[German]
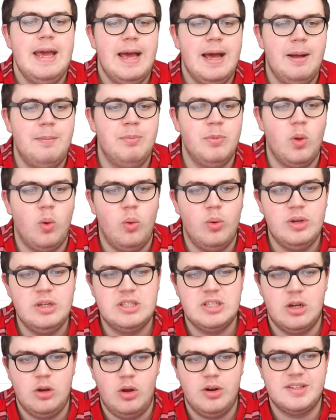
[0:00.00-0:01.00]
ähm,
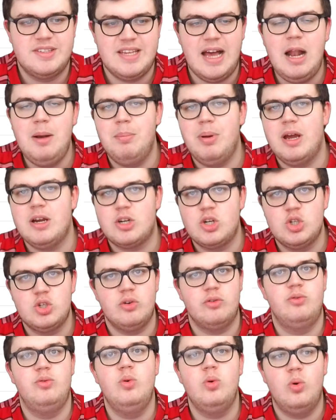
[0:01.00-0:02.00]
und Leute zahlen praktisch
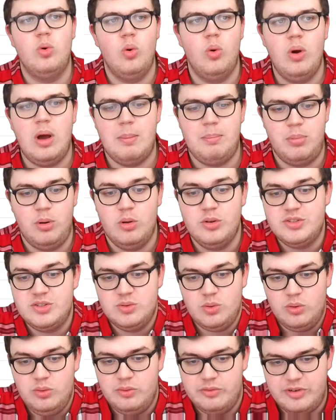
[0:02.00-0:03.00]
für Cora Plus,
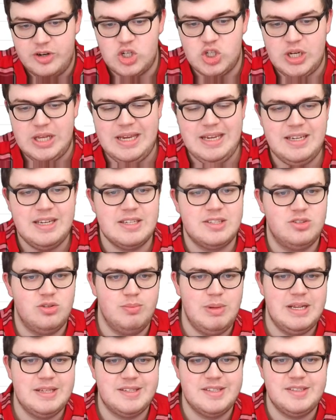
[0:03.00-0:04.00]
so verstehe ich das
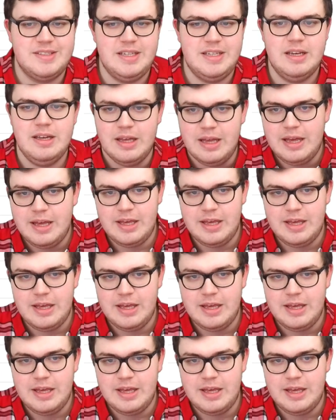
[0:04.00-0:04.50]
zumindest hier.